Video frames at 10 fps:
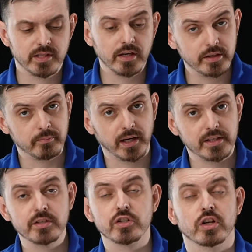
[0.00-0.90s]
зарядить
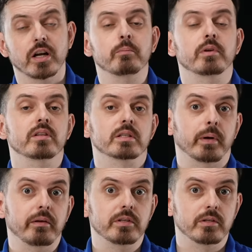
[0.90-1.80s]
магазин шарами и
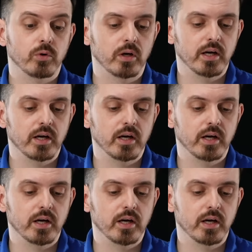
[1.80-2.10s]
заправить его